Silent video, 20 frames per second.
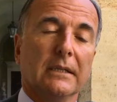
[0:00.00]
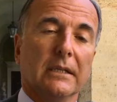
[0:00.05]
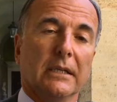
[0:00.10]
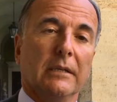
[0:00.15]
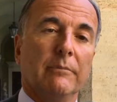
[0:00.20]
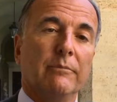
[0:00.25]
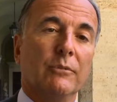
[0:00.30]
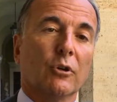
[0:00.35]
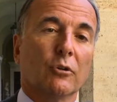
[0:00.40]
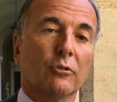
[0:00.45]

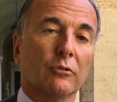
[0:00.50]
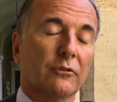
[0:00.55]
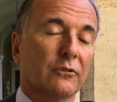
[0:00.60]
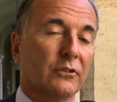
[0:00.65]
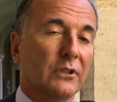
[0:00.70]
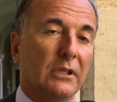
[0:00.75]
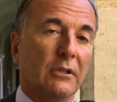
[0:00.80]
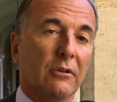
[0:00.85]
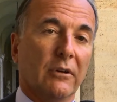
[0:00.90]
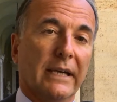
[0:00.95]
Il mio
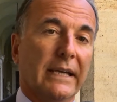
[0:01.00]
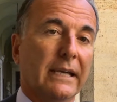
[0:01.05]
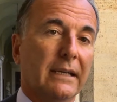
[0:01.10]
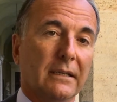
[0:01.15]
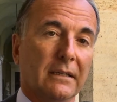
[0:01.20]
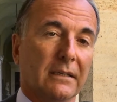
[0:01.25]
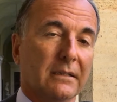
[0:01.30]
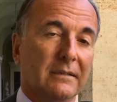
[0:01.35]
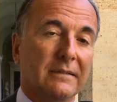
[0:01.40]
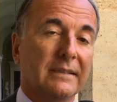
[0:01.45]
consiglio è
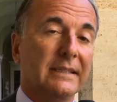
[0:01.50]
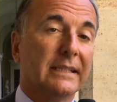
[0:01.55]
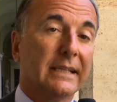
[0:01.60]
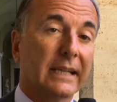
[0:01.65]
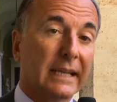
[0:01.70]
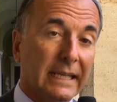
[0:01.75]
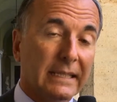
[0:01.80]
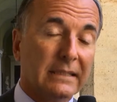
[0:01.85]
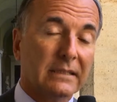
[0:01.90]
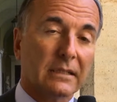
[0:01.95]
di
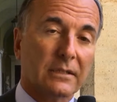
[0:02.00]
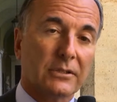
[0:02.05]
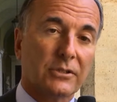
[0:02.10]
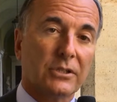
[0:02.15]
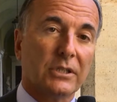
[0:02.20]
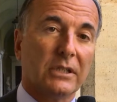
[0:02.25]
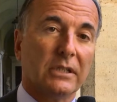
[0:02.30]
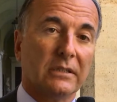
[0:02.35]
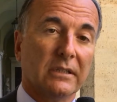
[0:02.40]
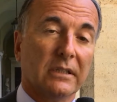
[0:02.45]

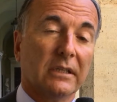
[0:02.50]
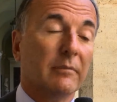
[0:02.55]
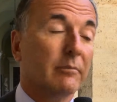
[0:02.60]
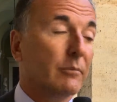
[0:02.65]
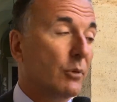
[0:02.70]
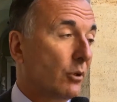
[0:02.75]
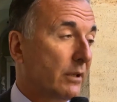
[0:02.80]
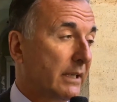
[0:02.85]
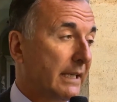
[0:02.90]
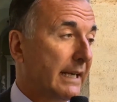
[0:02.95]
crederci, di
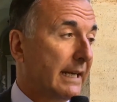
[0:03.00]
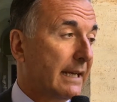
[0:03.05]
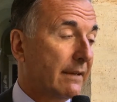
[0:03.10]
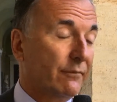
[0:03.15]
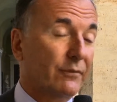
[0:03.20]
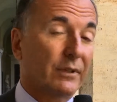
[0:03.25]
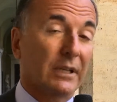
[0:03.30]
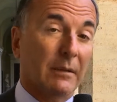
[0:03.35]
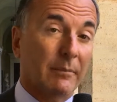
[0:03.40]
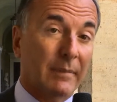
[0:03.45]

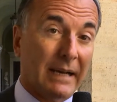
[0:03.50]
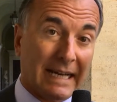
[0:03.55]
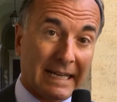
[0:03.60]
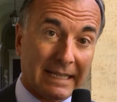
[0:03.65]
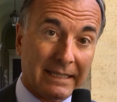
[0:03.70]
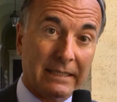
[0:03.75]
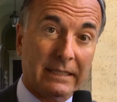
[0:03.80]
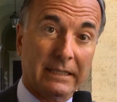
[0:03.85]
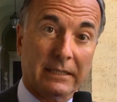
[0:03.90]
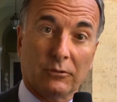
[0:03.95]
rimboccarvi le
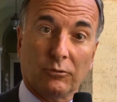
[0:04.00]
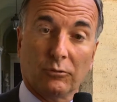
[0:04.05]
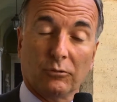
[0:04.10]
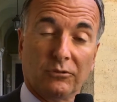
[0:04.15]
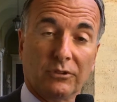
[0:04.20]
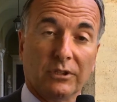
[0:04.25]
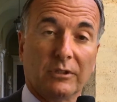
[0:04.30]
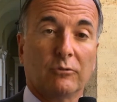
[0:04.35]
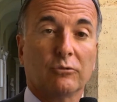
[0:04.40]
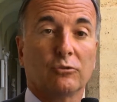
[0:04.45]
maniche,
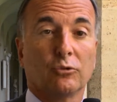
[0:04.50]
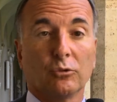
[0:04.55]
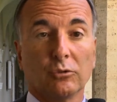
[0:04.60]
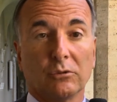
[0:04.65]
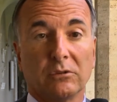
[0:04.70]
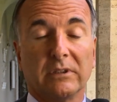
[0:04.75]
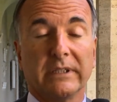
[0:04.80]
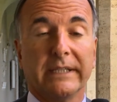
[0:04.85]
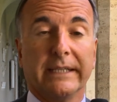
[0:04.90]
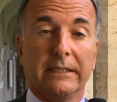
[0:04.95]
tutti,
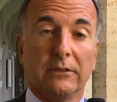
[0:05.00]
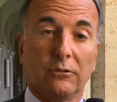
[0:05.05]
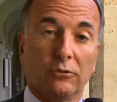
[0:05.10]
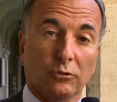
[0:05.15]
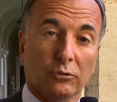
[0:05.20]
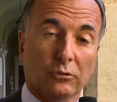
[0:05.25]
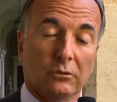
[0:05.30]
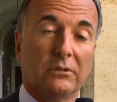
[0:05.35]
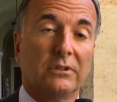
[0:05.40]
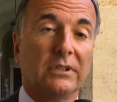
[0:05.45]
tutte e
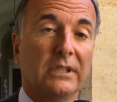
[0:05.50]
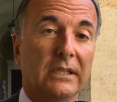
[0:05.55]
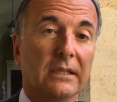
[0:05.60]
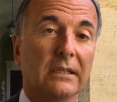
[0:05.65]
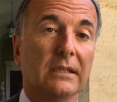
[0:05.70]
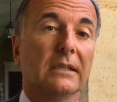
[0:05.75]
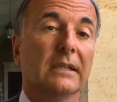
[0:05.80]
tutti,